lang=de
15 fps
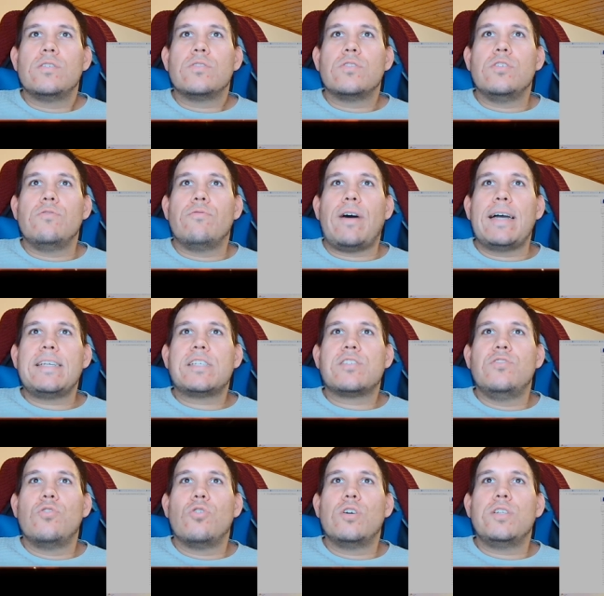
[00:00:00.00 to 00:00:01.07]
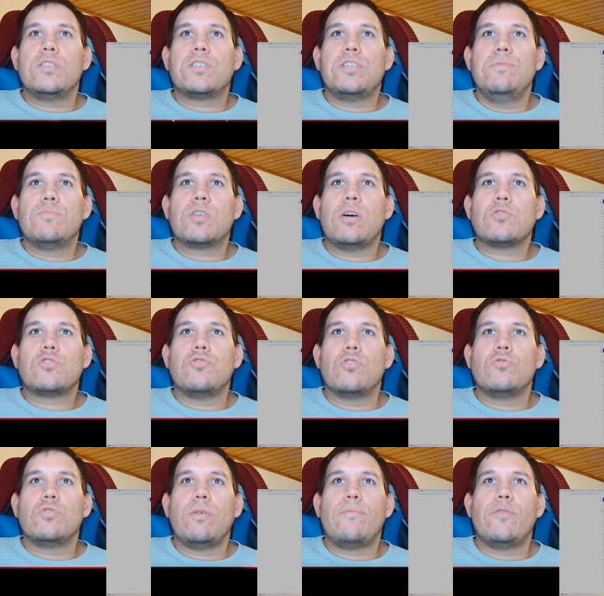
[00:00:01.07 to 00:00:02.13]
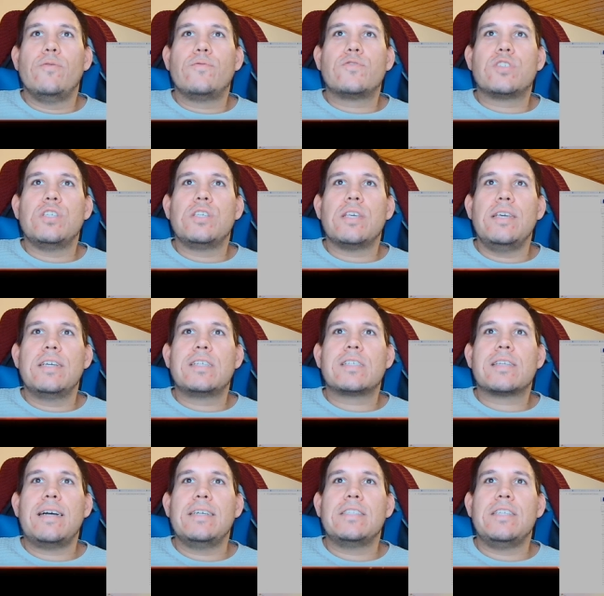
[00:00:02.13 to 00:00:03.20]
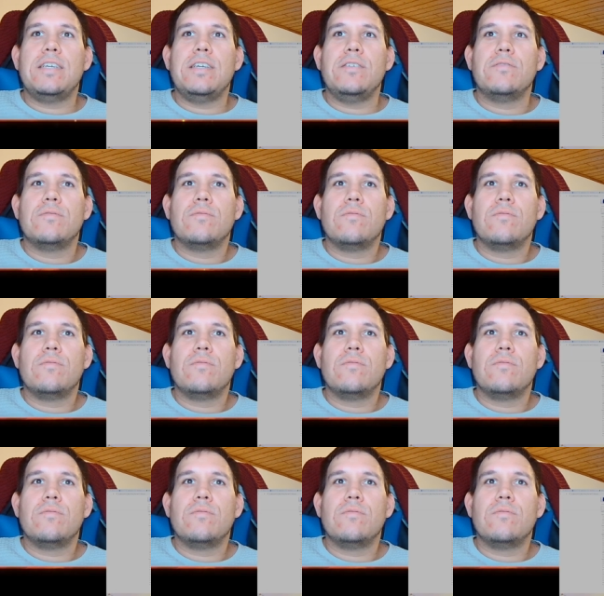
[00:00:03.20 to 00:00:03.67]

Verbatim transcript: einen weißen neuen 7950 X3D.